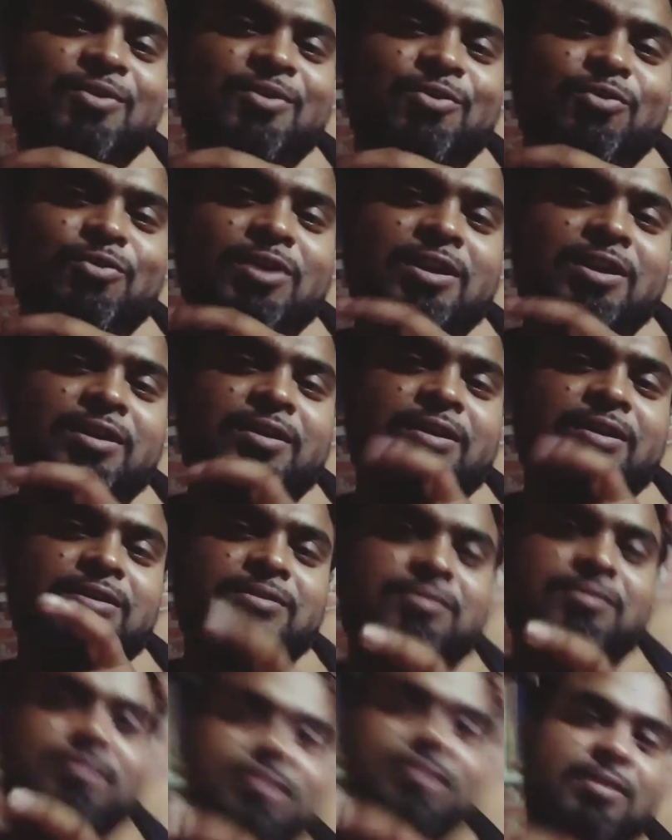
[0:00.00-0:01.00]
वो वाला
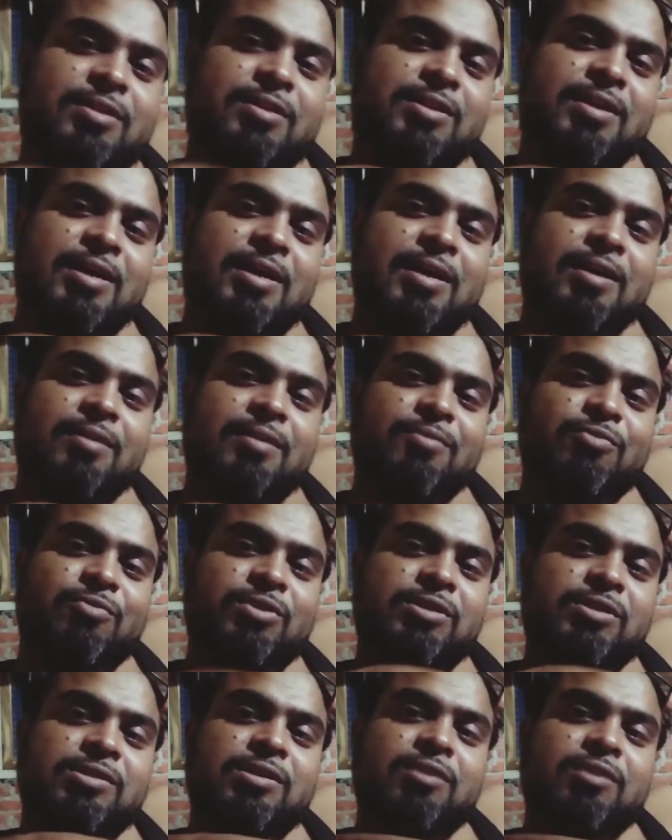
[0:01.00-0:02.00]
ड्रेस खरीद के आया है
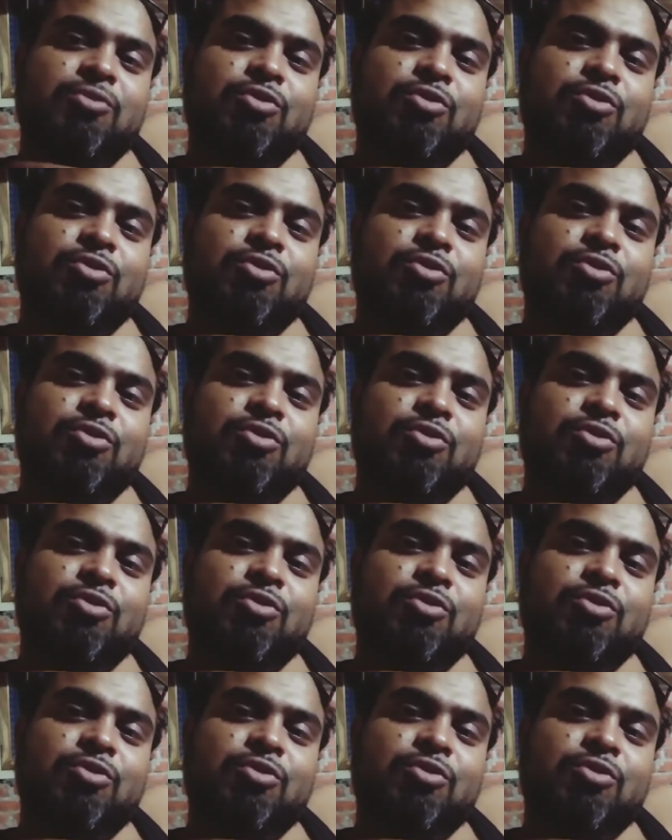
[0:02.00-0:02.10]
वहीं से